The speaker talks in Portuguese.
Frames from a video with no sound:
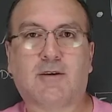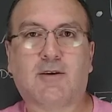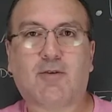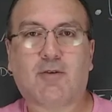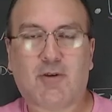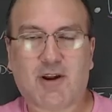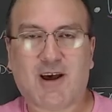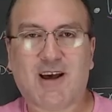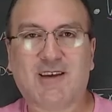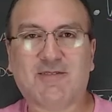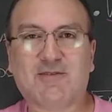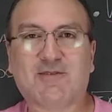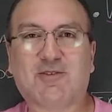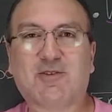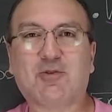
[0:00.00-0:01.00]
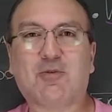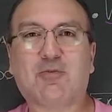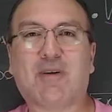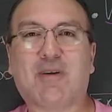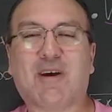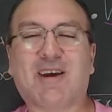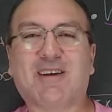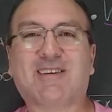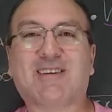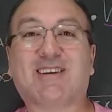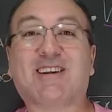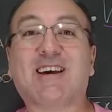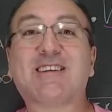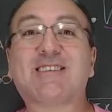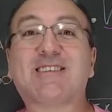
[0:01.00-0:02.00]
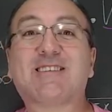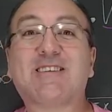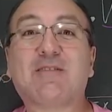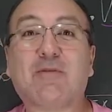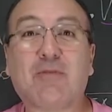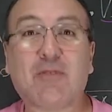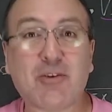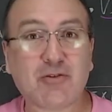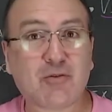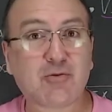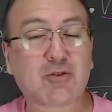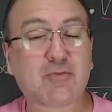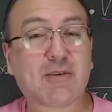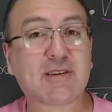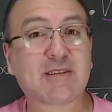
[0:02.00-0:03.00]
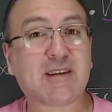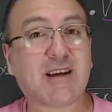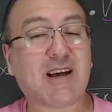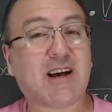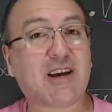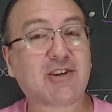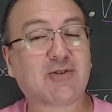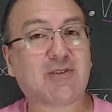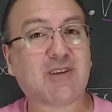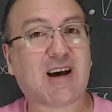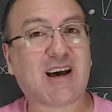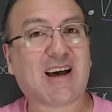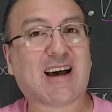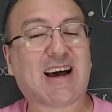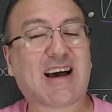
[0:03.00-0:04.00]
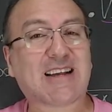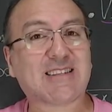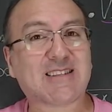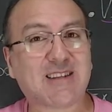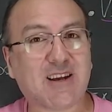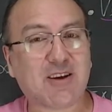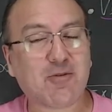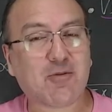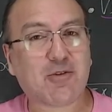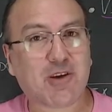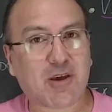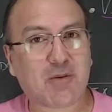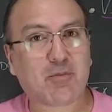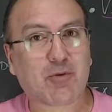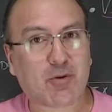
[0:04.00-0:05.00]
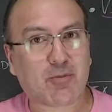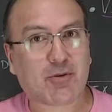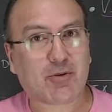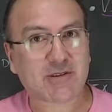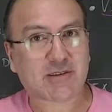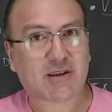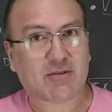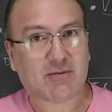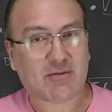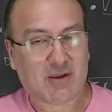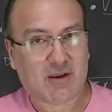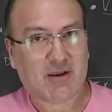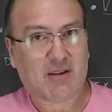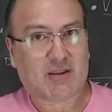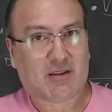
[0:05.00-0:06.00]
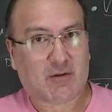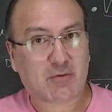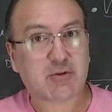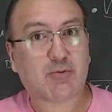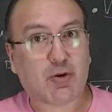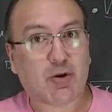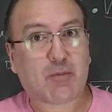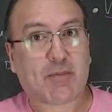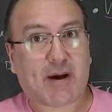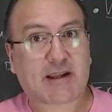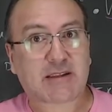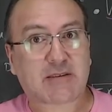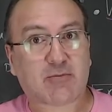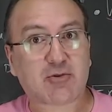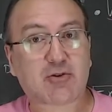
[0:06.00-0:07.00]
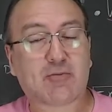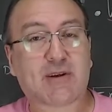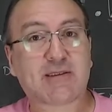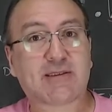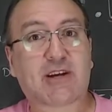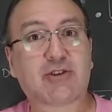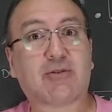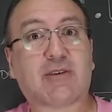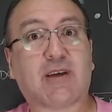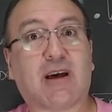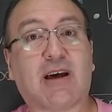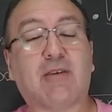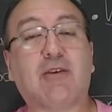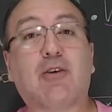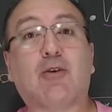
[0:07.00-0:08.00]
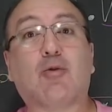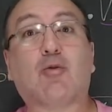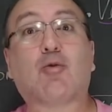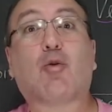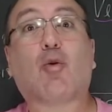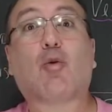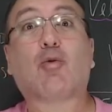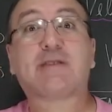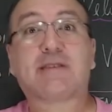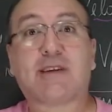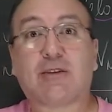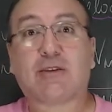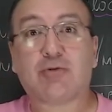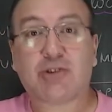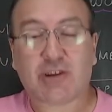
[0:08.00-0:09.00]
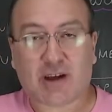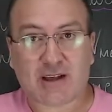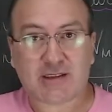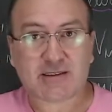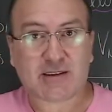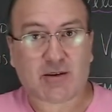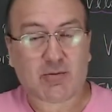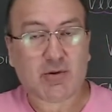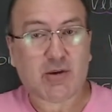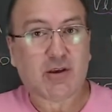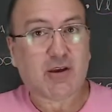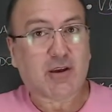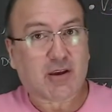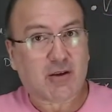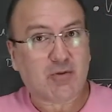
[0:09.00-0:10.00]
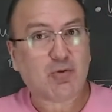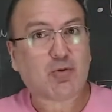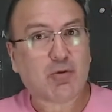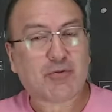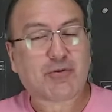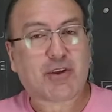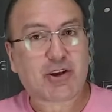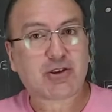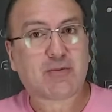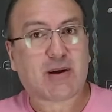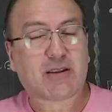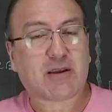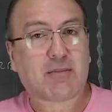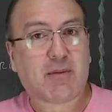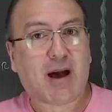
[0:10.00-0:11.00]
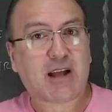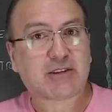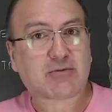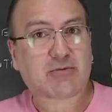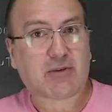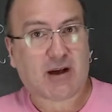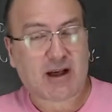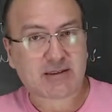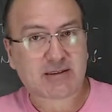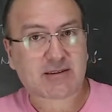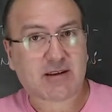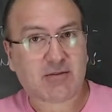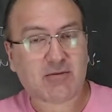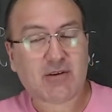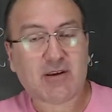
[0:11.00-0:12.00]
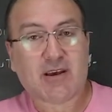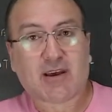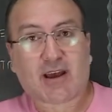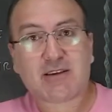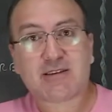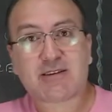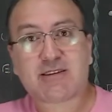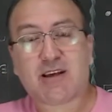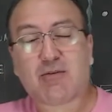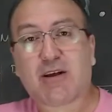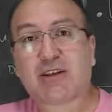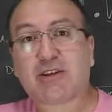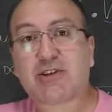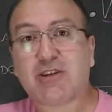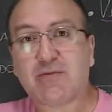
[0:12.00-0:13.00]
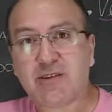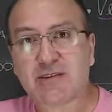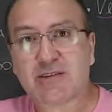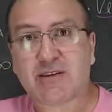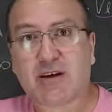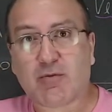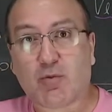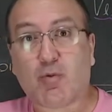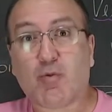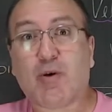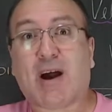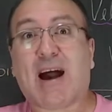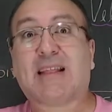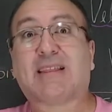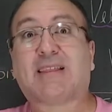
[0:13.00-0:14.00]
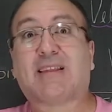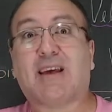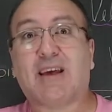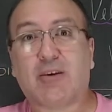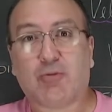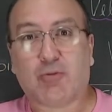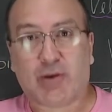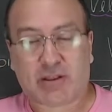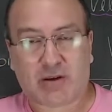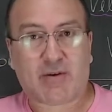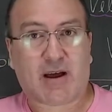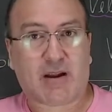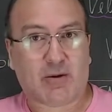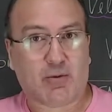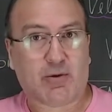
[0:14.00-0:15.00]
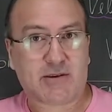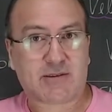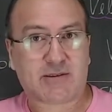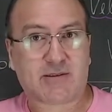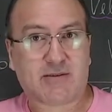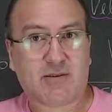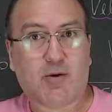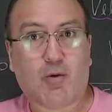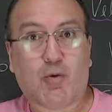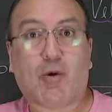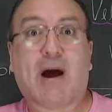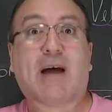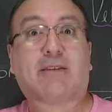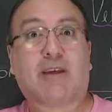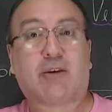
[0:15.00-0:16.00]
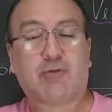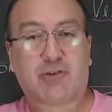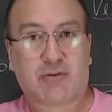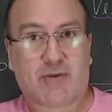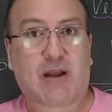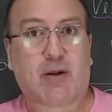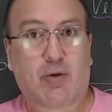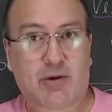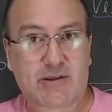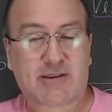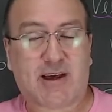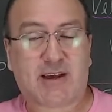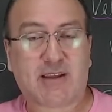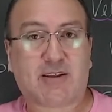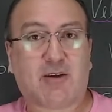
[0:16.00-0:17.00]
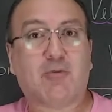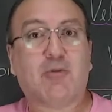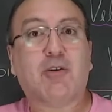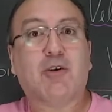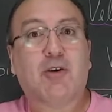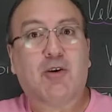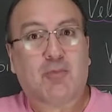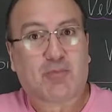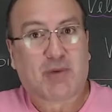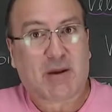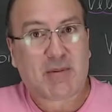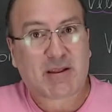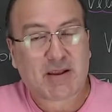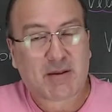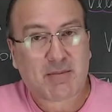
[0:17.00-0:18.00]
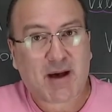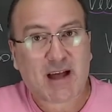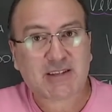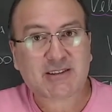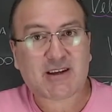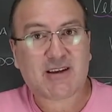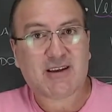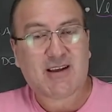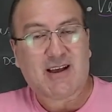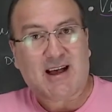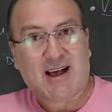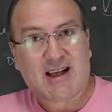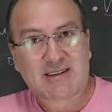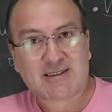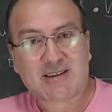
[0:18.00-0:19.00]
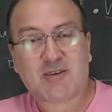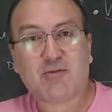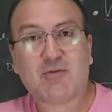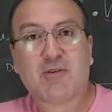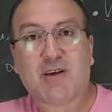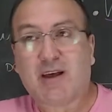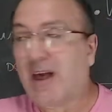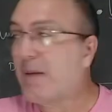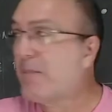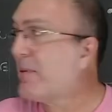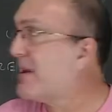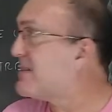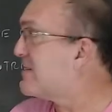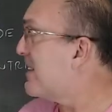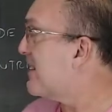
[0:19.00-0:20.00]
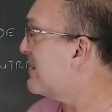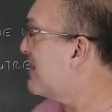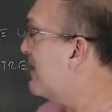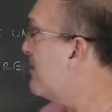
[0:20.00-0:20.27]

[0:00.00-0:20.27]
Olá, tudo bem? Nesse vídeo vamos começar a estudar razão e proporção. Então, vamos por partes, vamos começar a estudar o conceito de razão. Que no contexto matemático, razão quer dizer uma divisão, um rateio entre valores, um rateio de valores, tá? Então, para a matemática, razão representa